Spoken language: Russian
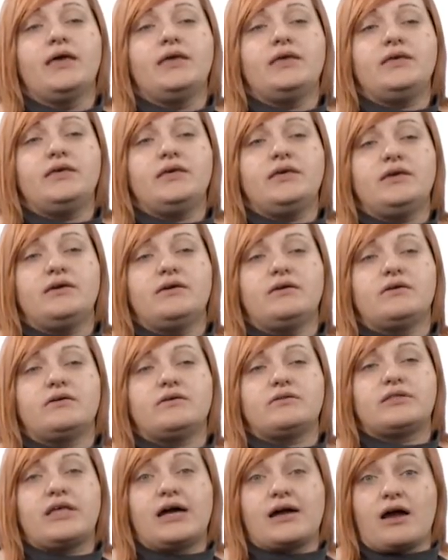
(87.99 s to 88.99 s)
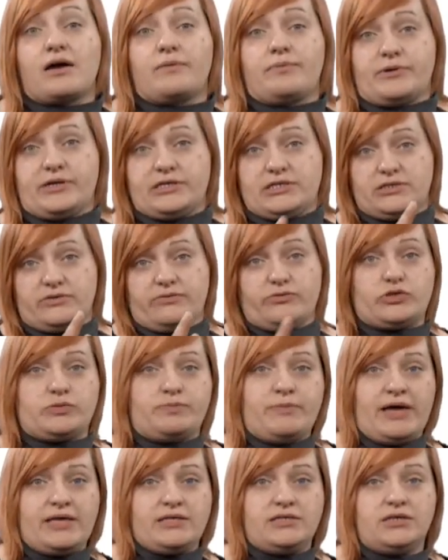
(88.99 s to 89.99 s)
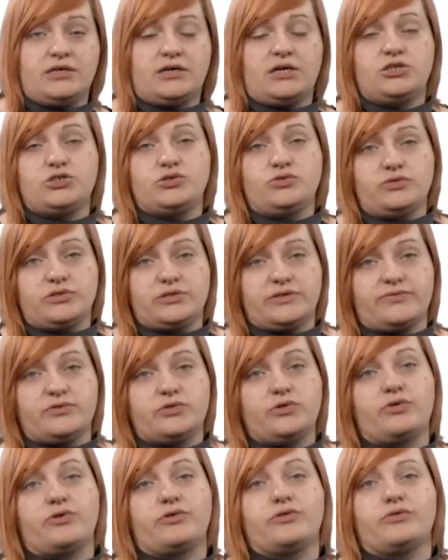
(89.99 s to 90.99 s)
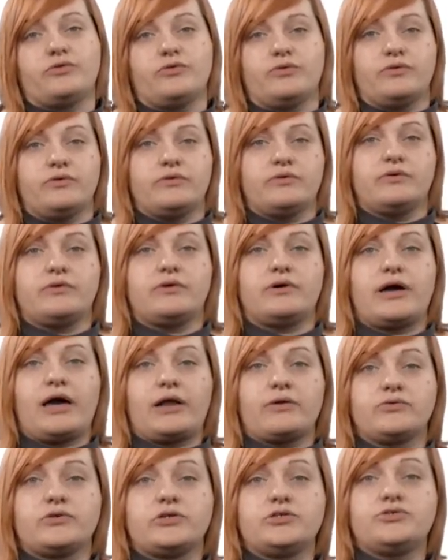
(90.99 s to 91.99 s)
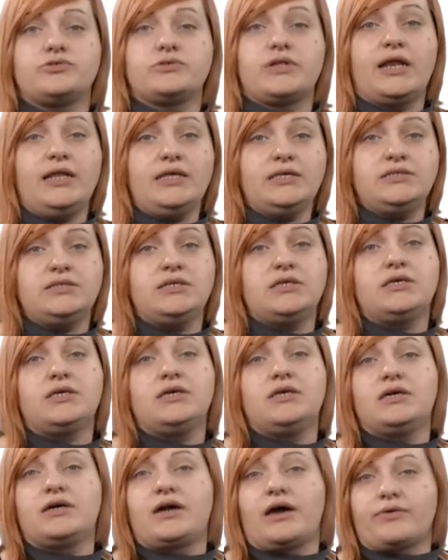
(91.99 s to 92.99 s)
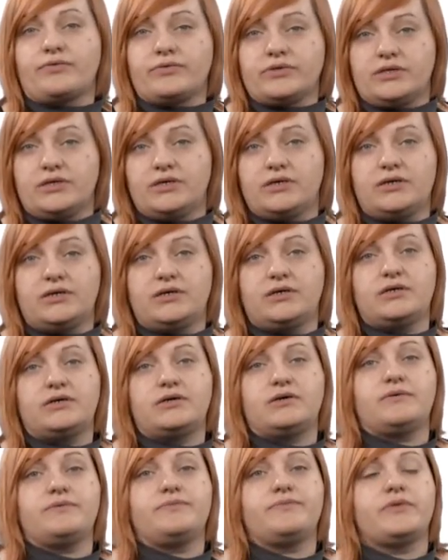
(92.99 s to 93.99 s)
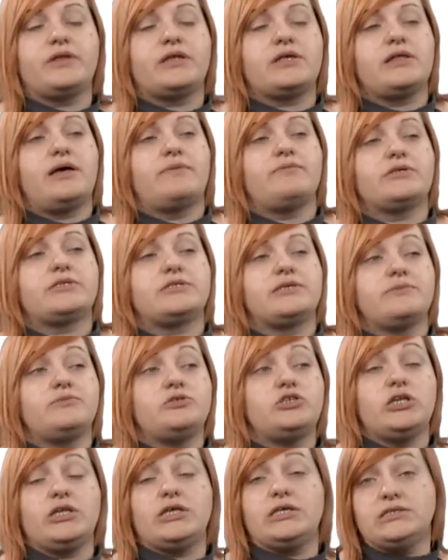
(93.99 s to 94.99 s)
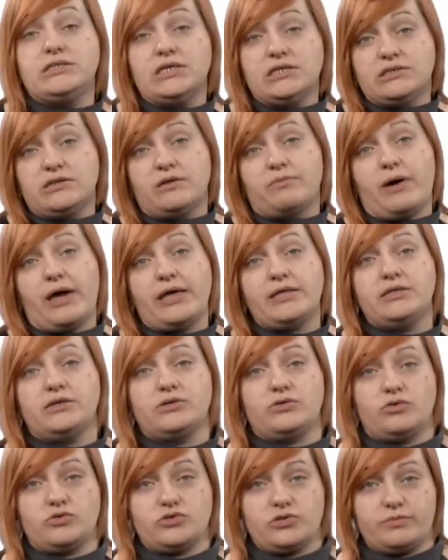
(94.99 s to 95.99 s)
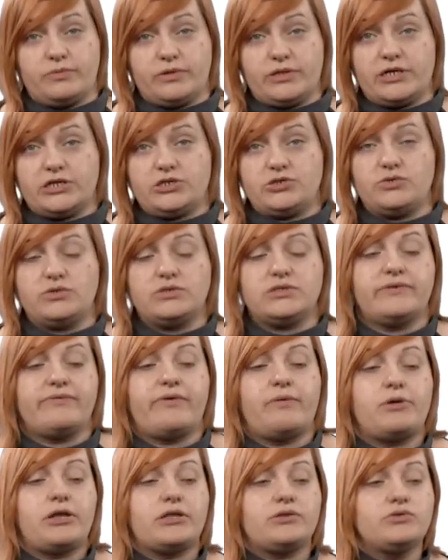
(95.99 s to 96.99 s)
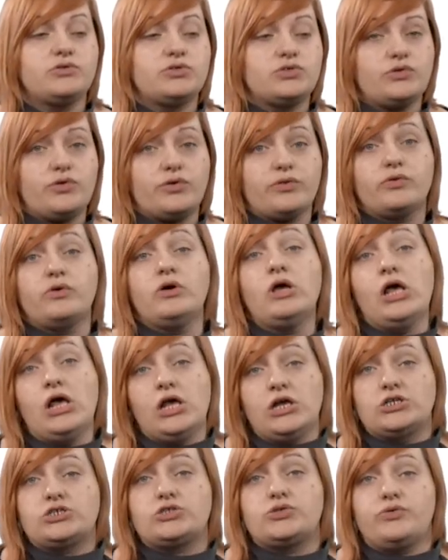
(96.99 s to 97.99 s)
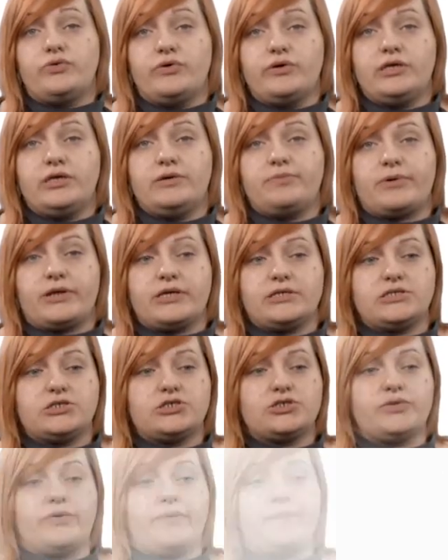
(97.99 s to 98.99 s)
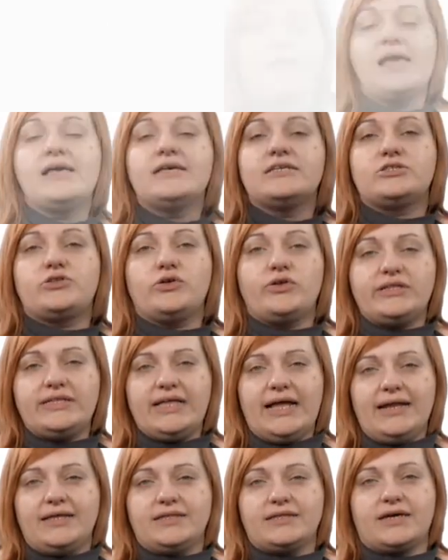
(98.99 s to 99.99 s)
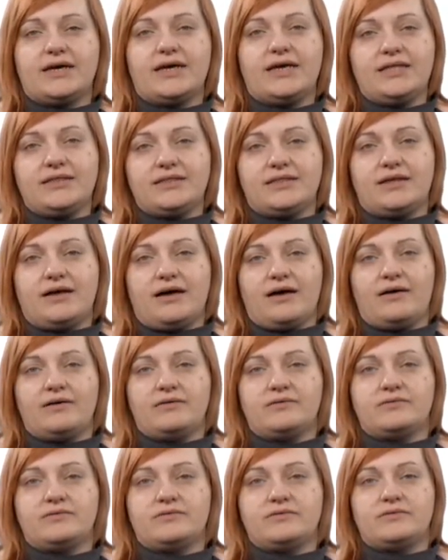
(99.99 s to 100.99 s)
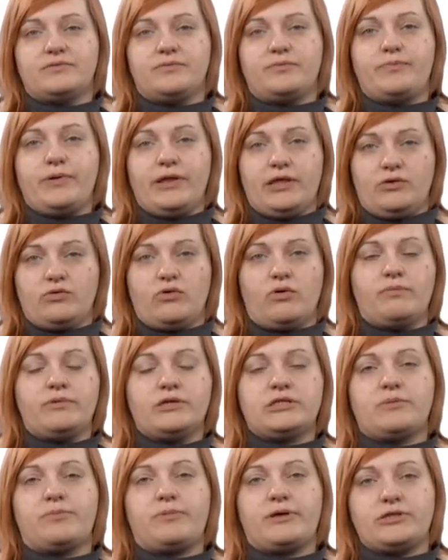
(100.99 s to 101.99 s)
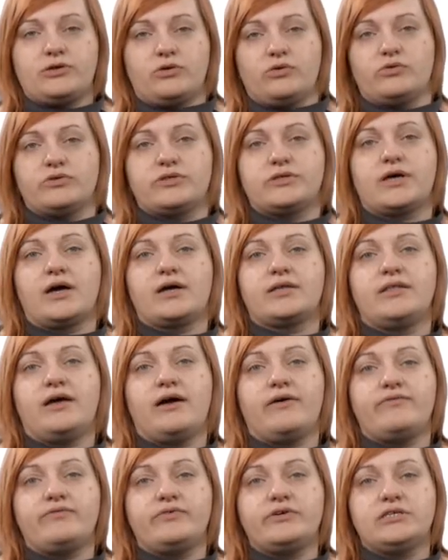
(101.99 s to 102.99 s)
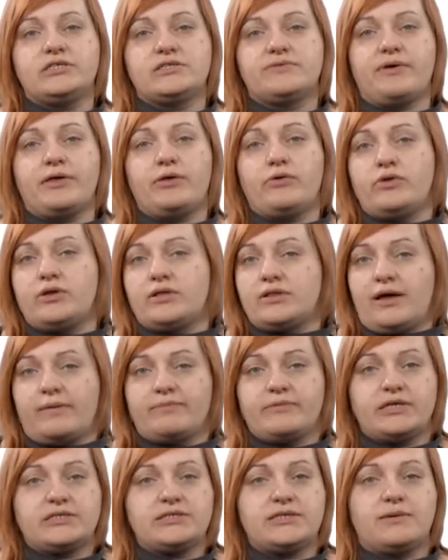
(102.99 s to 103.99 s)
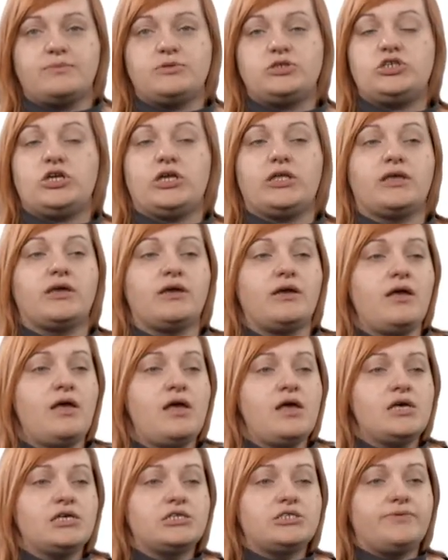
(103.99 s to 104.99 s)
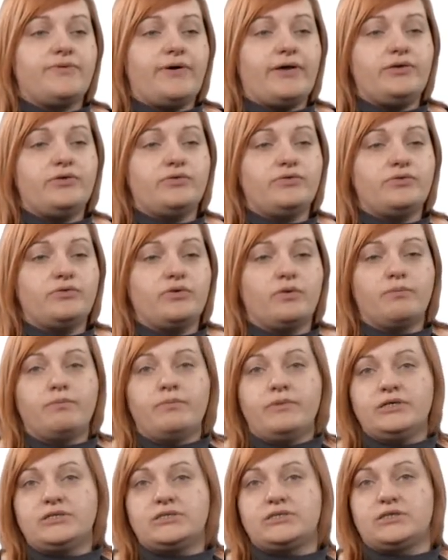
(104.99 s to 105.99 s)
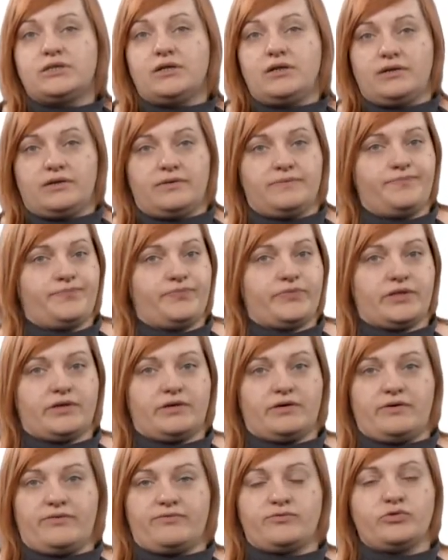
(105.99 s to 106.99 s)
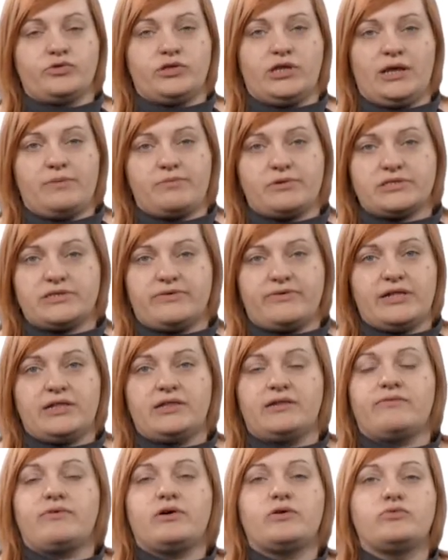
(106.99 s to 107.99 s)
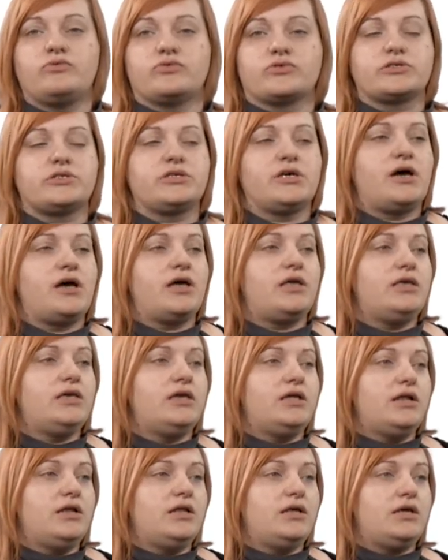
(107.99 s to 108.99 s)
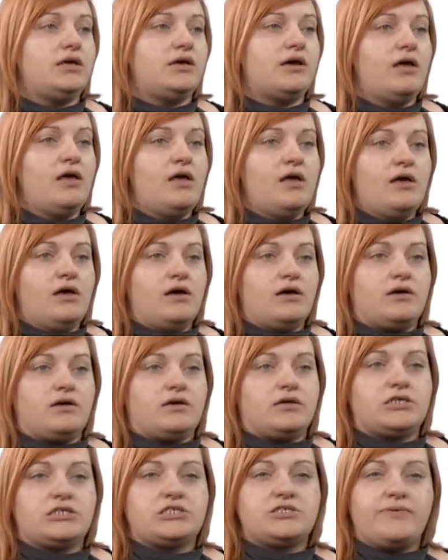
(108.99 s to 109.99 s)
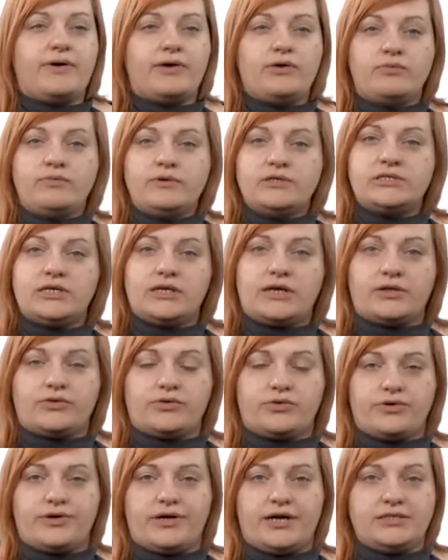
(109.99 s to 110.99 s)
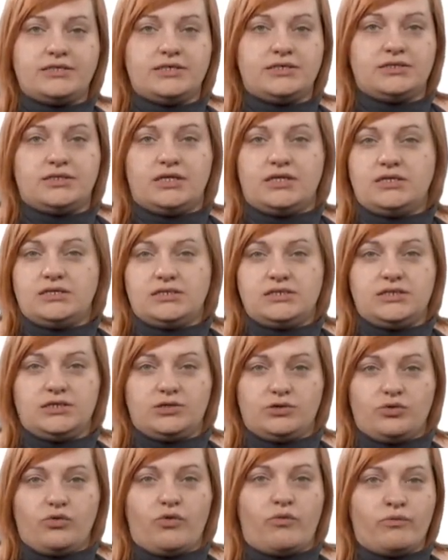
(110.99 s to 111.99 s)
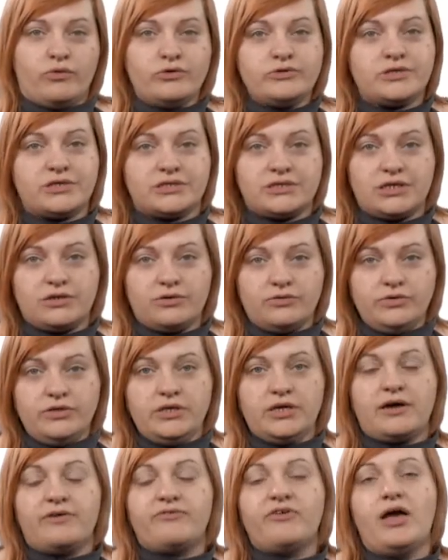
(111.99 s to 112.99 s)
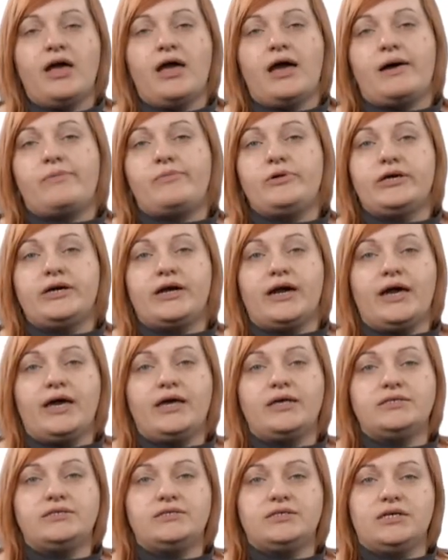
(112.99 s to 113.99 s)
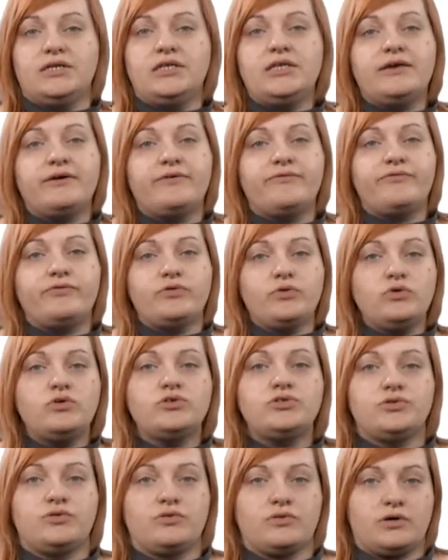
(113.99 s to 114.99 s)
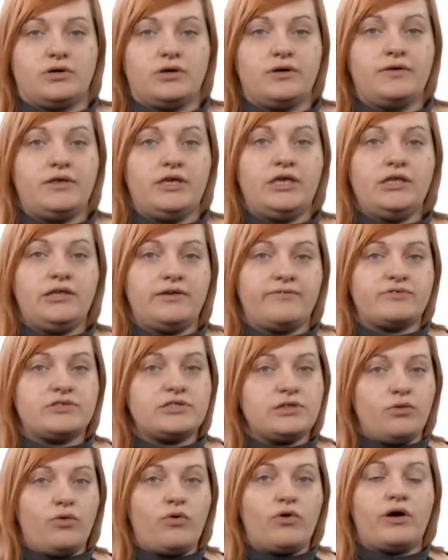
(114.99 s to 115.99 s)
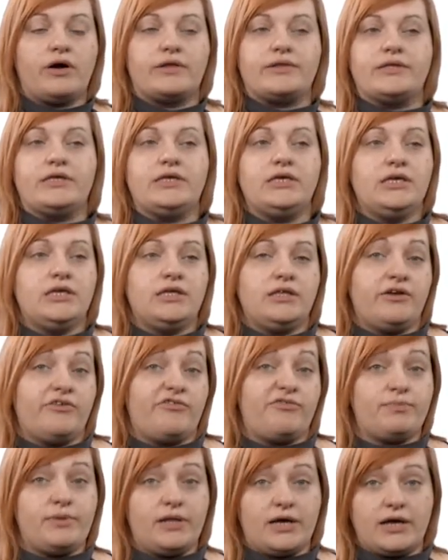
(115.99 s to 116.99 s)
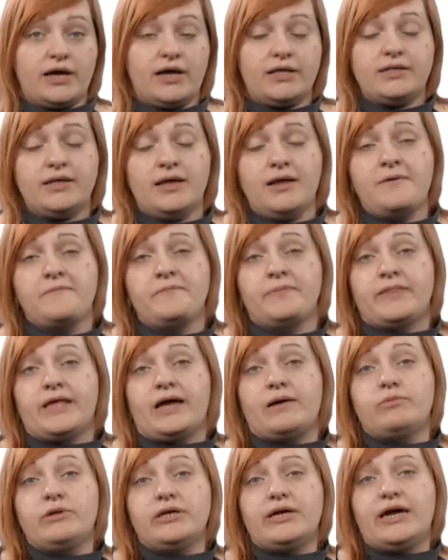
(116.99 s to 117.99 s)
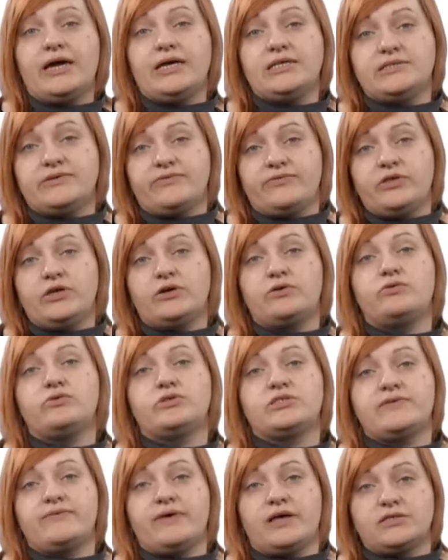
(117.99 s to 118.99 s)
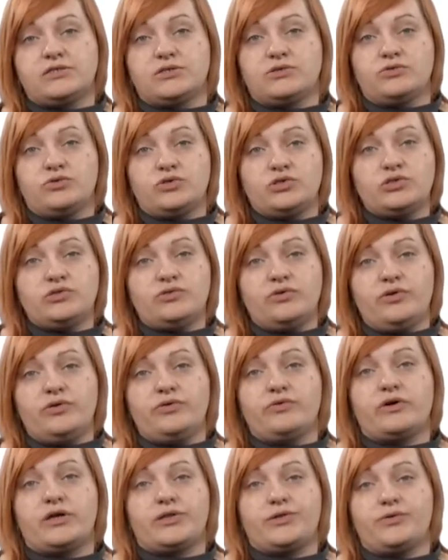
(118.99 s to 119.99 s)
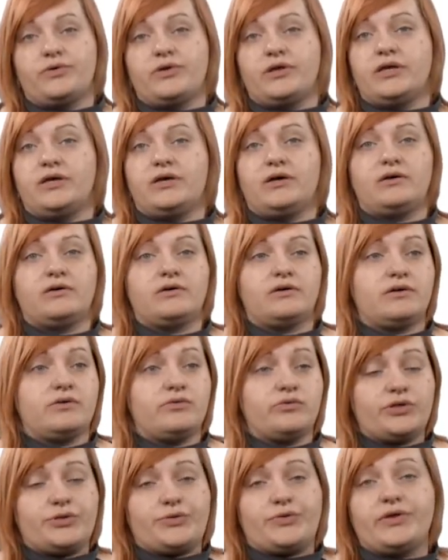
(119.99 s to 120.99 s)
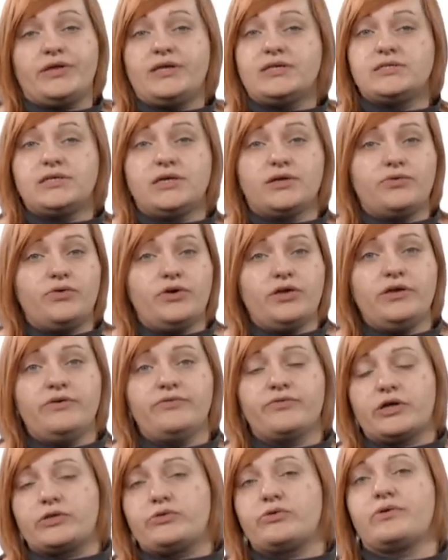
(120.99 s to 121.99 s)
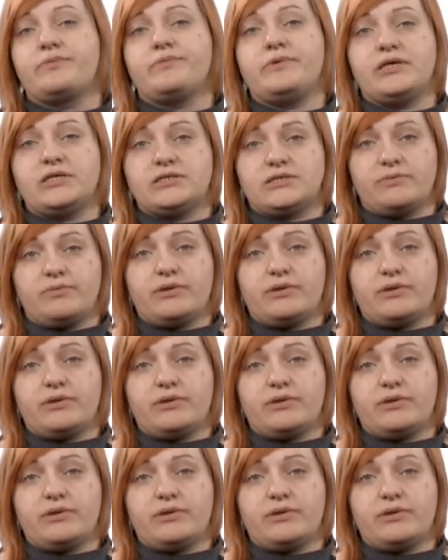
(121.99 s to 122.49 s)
И так как произ... вот маятник качнулся в сторону э, короткой журналистики и коротких э, рекламных сообщений, естественно, маятник должен был качнуться и в обратную сторону, что и произошло. Сторителлинг – это прием, это подход, когда вы свое рекламное сообщение, свою мысль, Э, внутри образовательного курса или а, свою мысль, которую хотите донести до мозга сотрудников, облекаете не в лозунг и не в слоган и не в плакат, а облекаете в некую связанную историю, которая, э, у которой есть герой, в котором есть